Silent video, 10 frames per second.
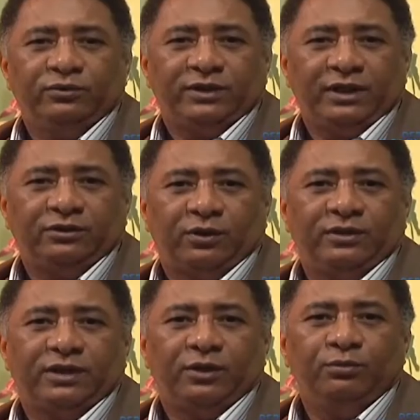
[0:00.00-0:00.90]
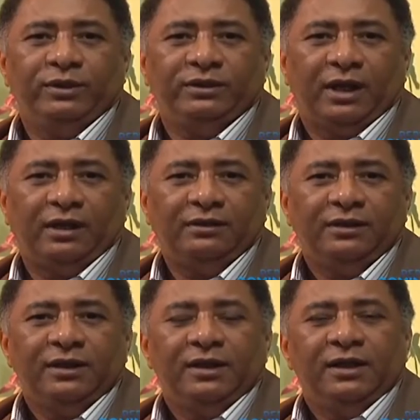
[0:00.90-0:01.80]
en un centro de salud
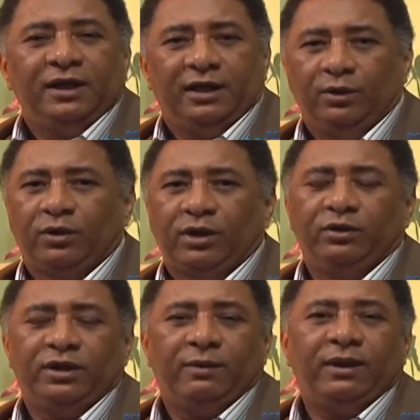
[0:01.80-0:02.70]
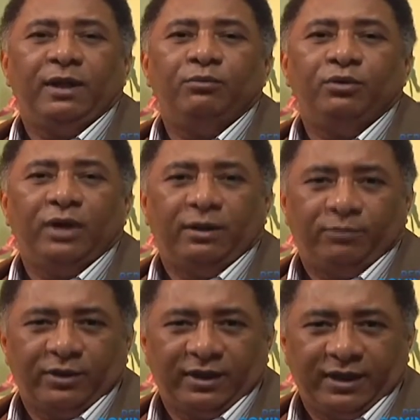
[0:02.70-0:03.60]
mental, es lo que lo lleva a
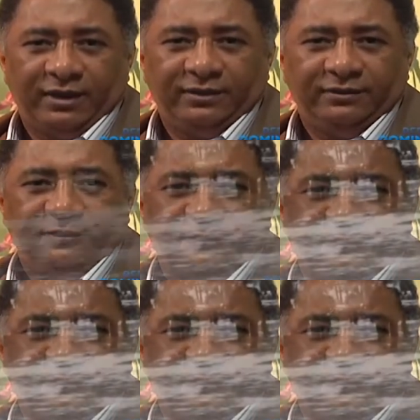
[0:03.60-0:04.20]
deambular por las calles.